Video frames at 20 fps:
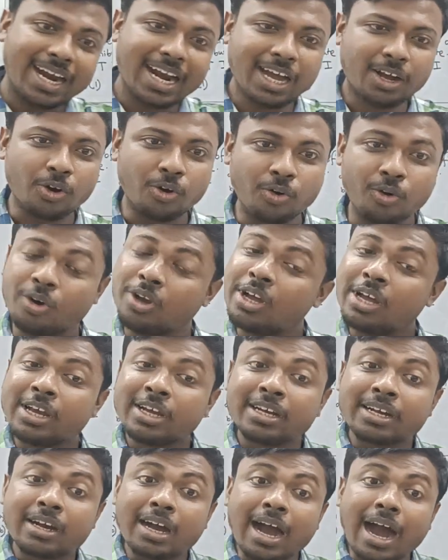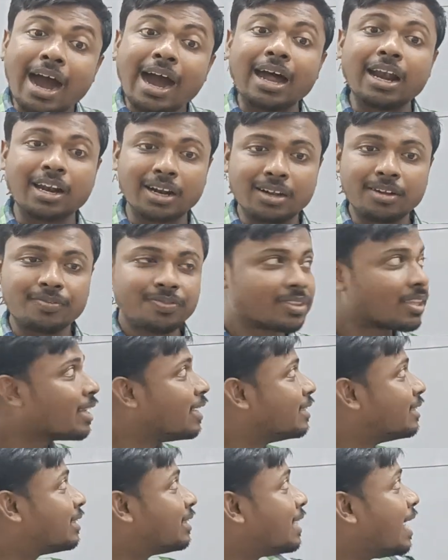টাকা রাখো কার
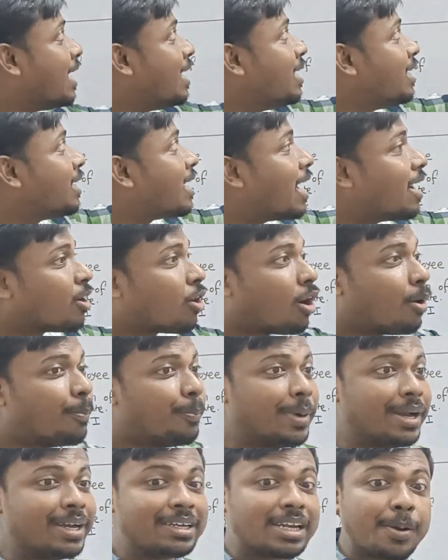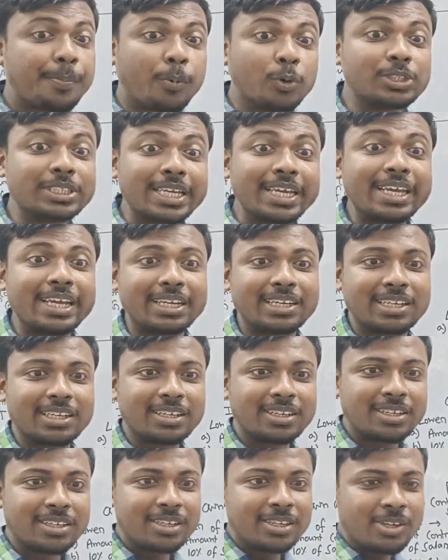সেন্ট্রাল গভর্নমেন্টের প্রজেক্ট
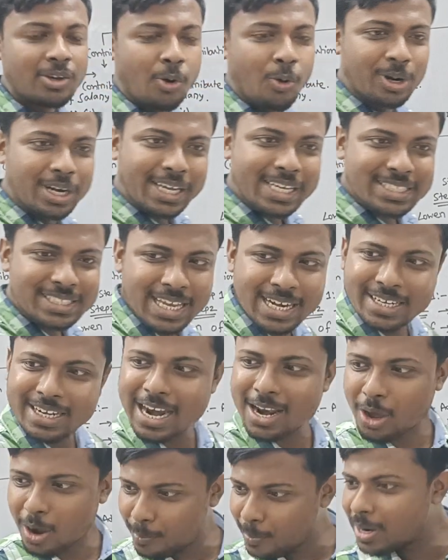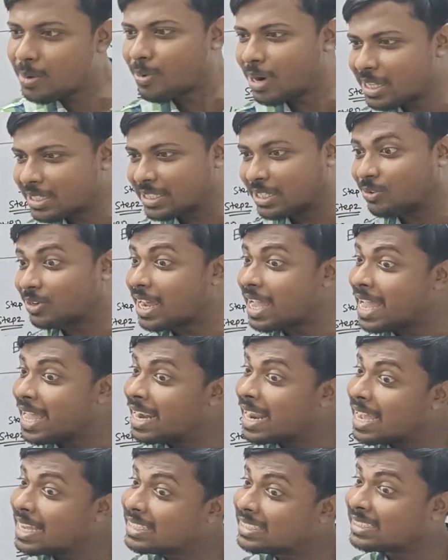ওটা কি সেন্ট্রাল গভর্নমেন্ট বলেছি ওটা
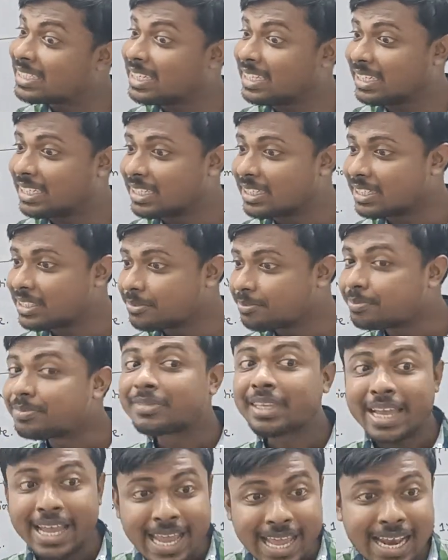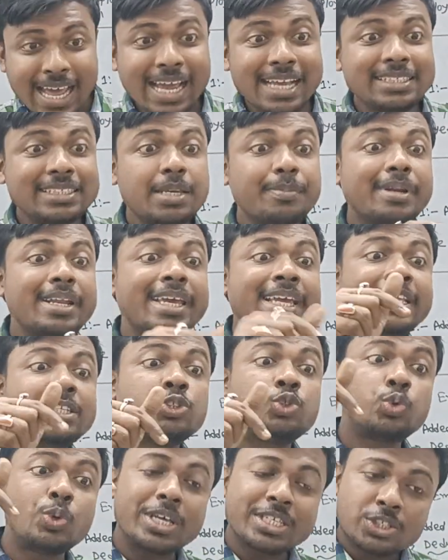এলআইসি এলআইসি মানে
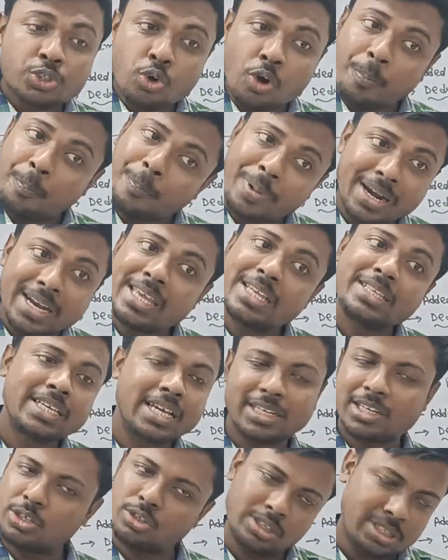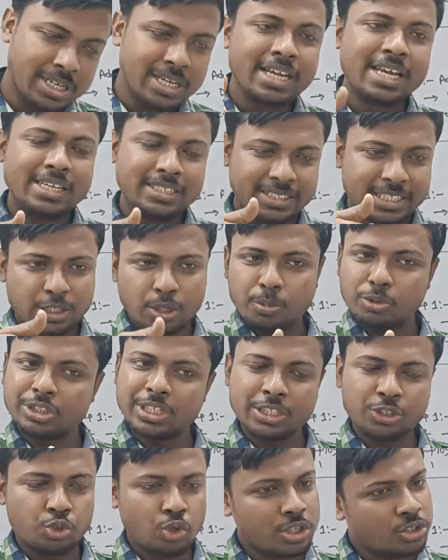ইন্স্যুরেন্স কোম্পানি যে সমস্ত
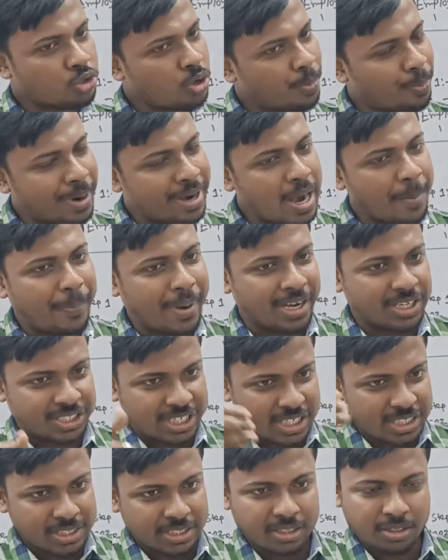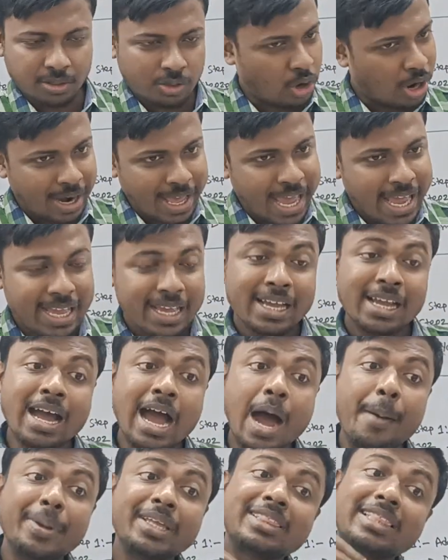ইন্স্যুরেন্স কোম্পানিরা পেনশন করে
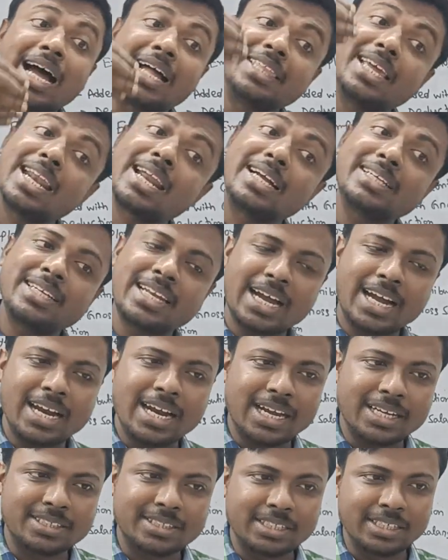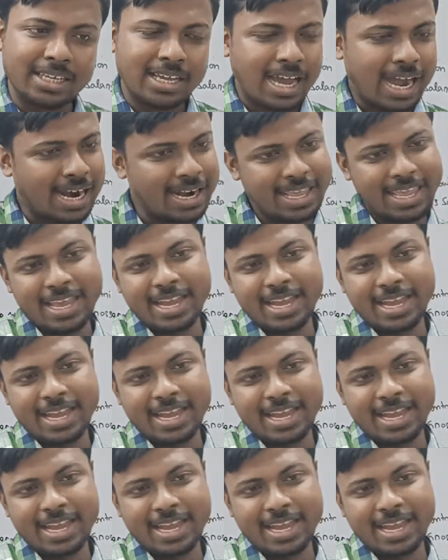আমি তাদের কাছে টাকা রাখছি আর